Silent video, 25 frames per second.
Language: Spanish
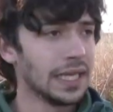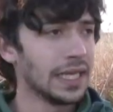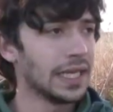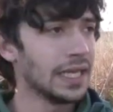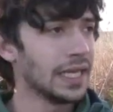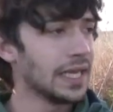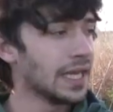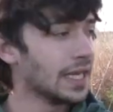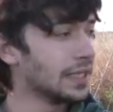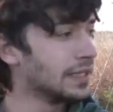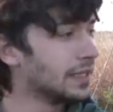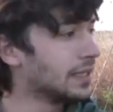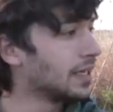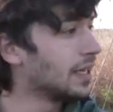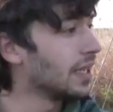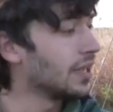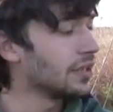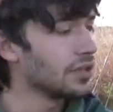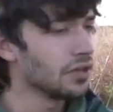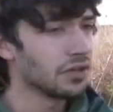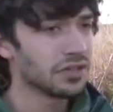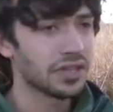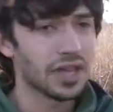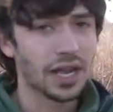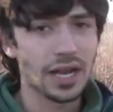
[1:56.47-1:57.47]
Y entre
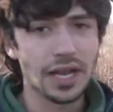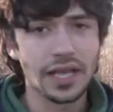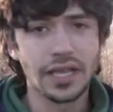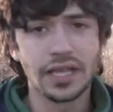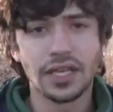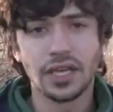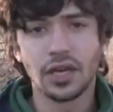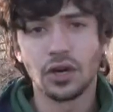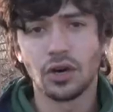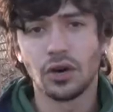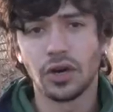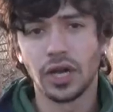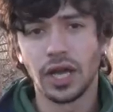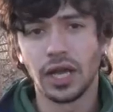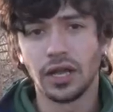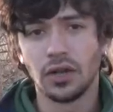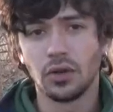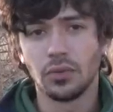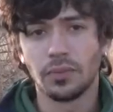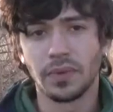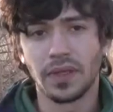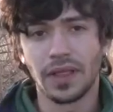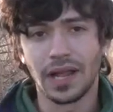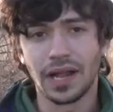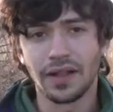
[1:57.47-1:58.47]
ellos ha elegido el
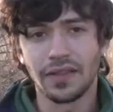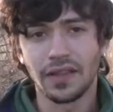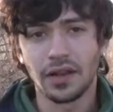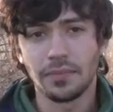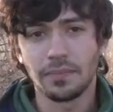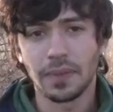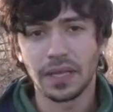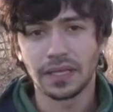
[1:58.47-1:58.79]
humedal del